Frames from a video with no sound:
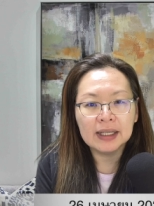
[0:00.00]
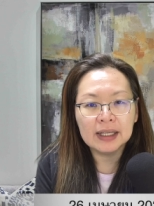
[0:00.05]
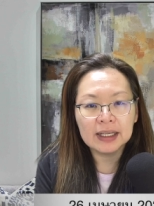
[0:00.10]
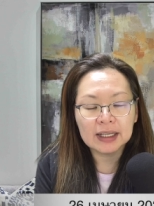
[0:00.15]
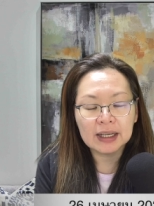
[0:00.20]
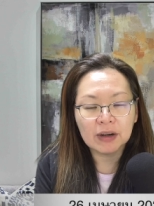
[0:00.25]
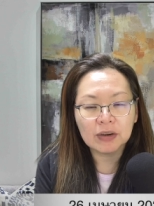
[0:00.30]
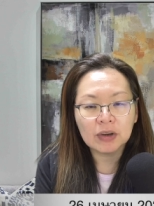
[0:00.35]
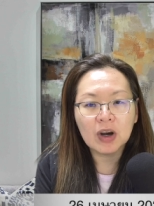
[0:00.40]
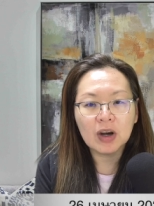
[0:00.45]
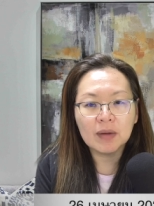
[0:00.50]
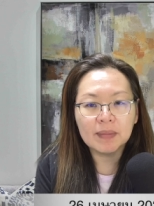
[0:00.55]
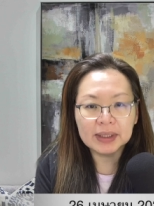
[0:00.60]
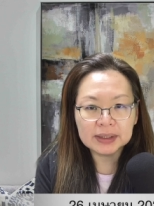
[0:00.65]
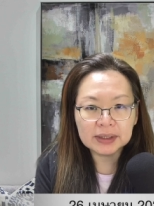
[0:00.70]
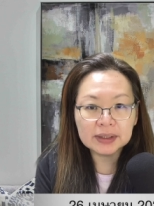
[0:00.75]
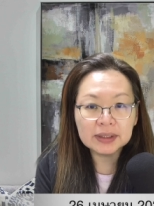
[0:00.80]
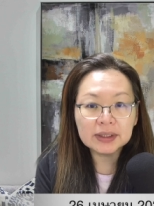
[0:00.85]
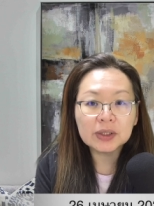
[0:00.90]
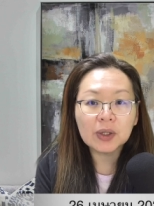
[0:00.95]
เขาก็ออก
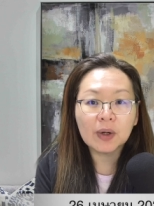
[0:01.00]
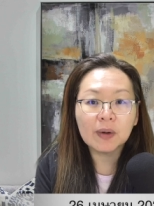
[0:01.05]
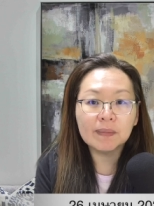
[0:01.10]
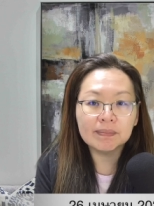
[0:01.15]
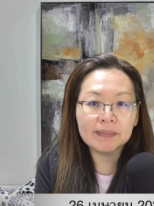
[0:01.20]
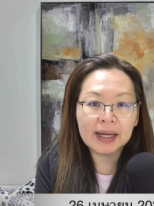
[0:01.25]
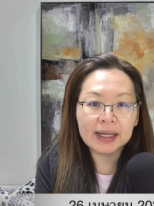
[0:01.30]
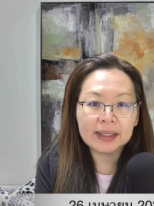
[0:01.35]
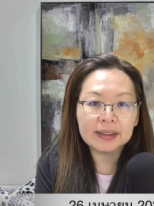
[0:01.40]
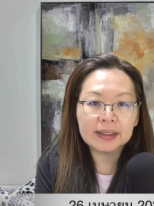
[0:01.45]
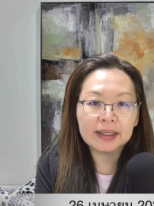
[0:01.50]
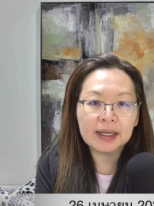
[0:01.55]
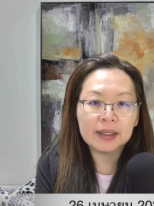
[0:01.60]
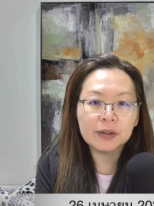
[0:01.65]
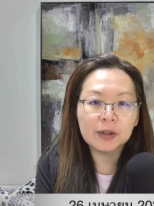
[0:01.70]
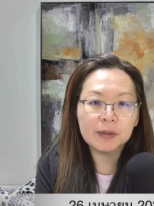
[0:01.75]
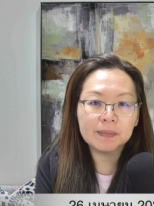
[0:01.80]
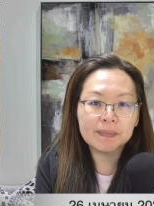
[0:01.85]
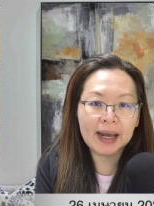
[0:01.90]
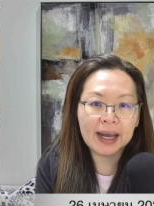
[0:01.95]
มาชื่นชมมักนะคะ
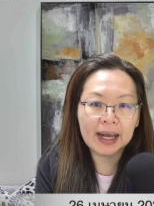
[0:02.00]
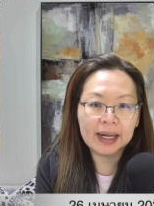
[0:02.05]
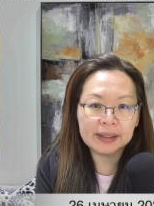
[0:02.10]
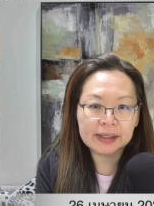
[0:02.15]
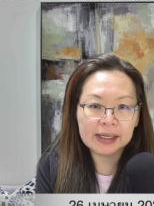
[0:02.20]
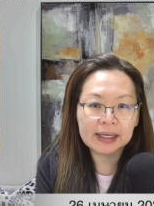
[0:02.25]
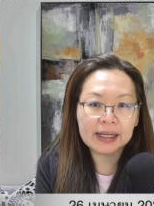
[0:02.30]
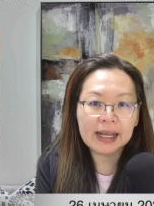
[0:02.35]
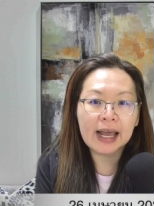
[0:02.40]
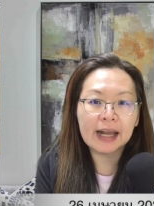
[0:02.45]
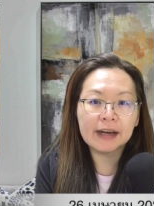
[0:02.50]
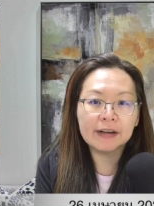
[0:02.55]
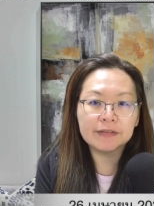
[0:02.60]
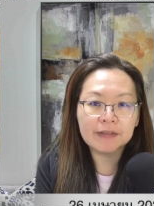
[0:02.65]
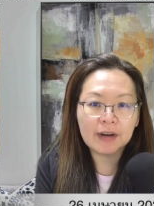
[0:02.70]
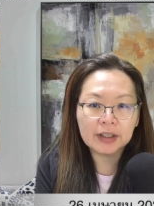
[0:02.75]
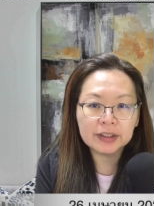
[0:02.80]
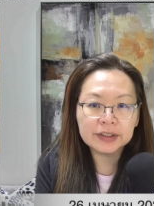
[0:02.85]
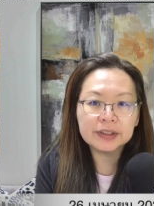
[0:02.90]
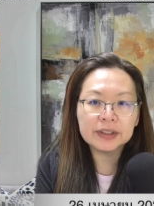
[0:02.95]
โดยผ่านรายการ
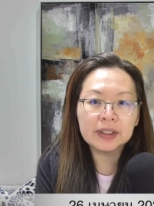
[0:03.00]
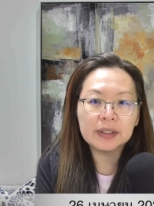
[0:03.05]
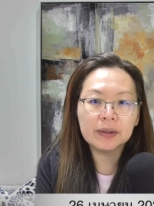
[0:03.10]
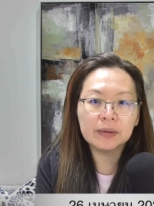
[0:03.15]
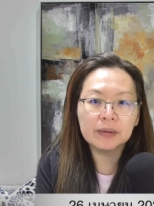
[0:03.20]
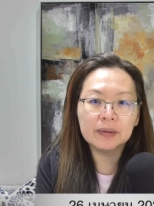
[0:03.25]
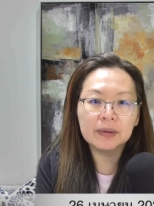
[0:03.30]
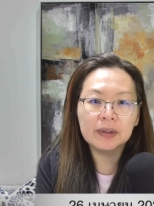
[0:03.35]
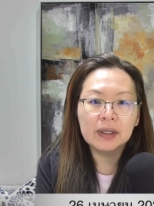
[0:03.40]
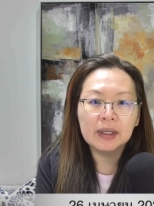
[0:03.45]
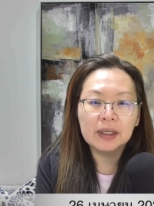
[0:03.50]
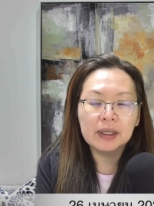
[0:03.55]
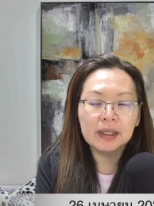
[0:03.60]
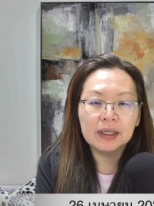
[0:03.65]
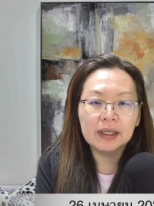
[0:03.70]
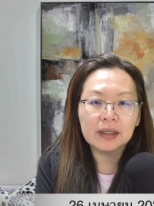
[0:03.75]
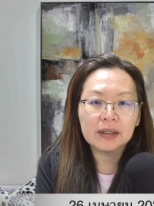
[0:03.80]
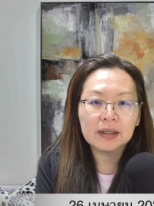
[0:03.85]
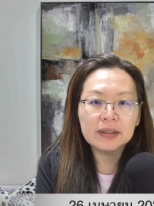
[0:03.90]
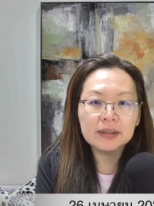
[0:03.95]
Fox News
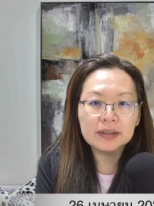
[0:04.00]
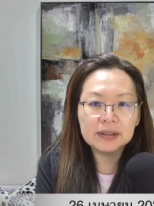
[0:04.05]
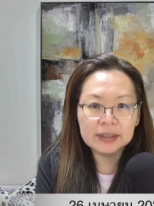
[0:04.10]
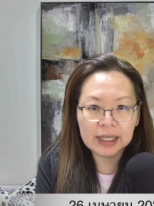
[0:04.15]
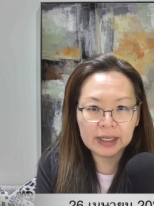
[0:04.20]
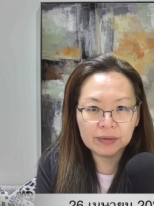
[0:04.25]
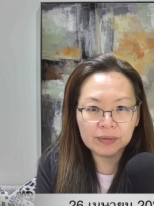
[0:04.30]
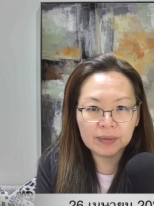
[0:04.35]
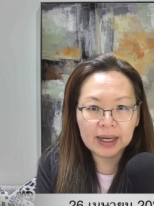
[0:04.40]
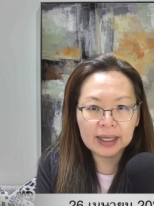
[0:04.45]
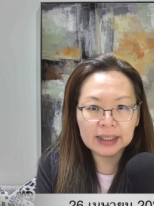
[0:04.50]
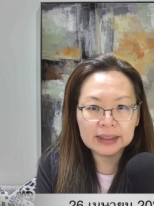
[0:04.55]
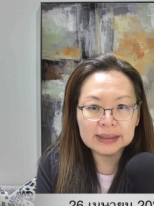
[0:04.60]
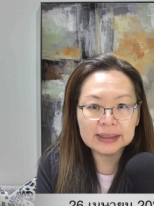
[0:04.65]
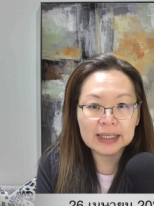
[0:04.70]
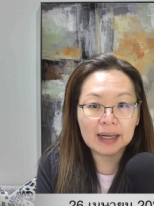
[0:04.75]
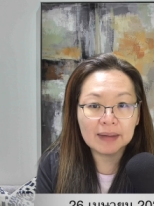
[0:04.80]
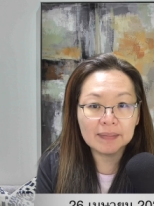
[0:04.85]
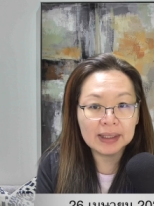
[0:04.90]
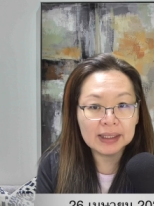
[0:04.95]
แล้วก็ยืนยันว่า
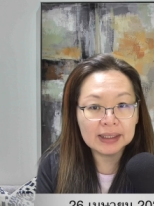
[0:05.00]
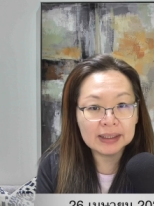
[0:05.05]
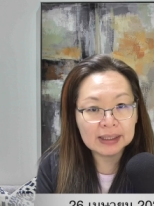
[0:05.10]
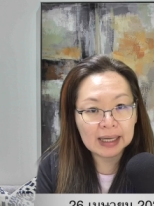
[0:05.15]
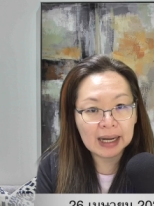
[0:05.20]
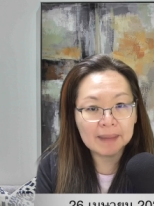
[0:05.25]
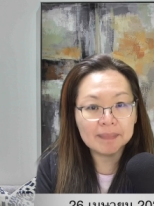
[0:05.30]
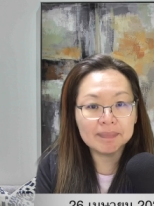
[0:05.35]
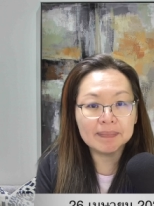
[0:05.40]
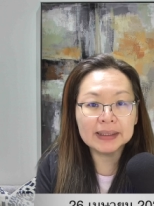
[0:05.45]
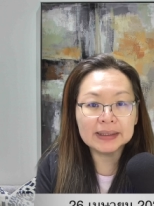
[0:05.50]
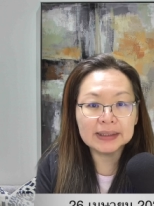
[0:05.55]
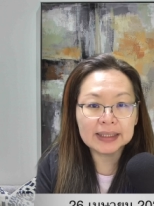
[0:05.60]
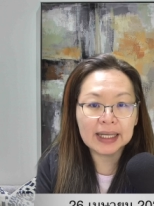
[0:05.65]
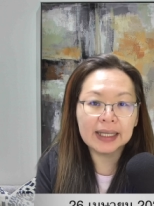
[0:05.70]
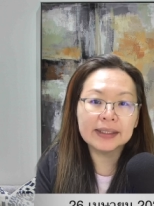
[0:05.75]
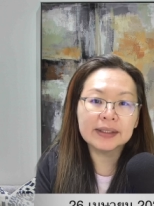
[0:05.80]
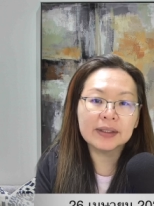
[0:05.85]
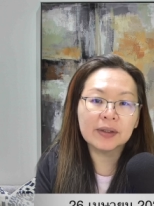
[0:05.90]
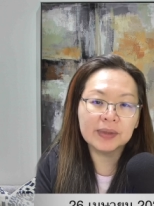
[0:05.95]
จะไม่กลับไป
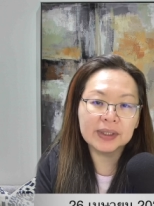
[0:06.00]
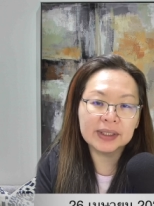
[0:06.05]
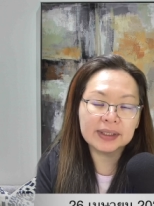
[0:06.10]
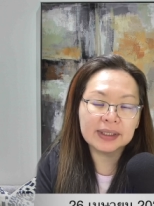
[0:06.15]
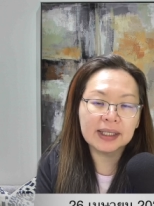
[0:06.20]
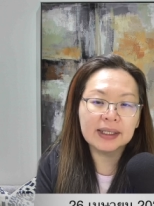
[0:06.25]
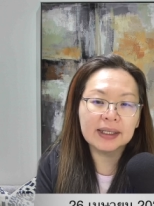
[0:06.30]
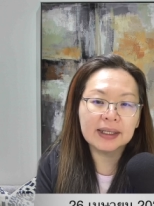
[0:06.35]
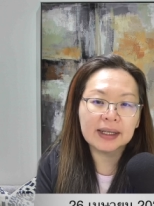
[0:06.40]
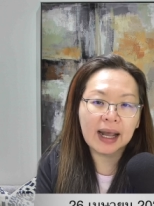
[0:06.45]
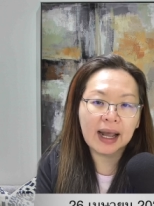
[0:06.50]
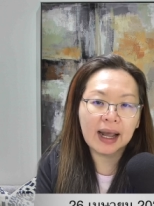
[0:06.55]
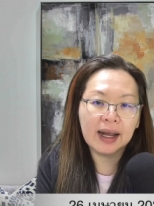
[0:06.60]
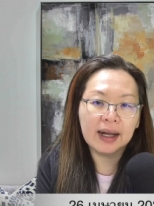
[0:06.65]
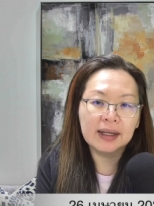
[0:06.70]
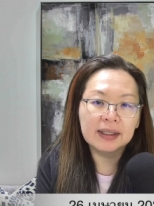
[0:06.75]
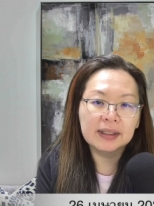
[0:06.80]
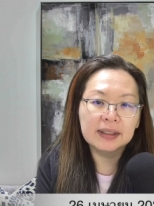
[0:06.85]
ใช้ทวิตเตอร์ค่ะ